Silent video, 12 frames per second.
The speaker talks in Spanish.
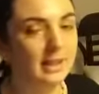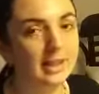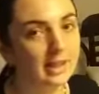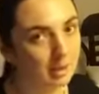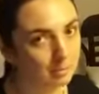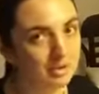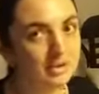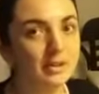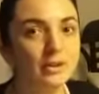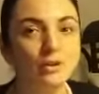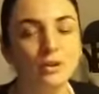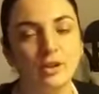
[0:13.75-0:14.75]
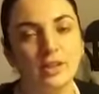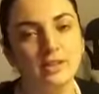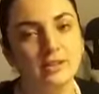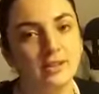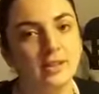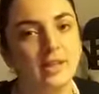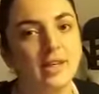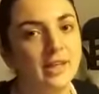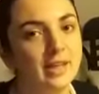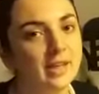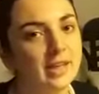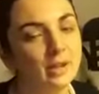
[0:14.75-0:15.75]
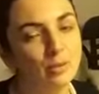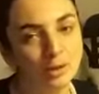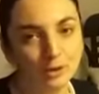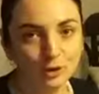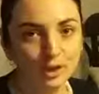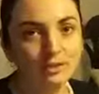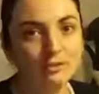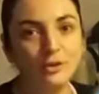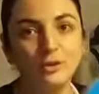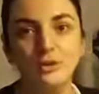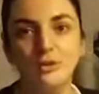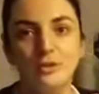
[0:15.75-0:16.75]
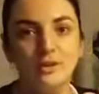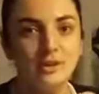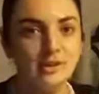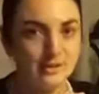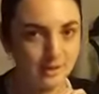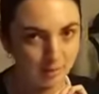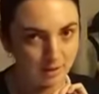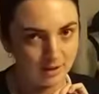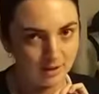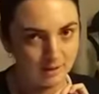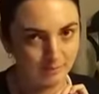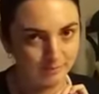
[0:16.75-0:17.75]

lápices de colores y nuestro libro Semilla.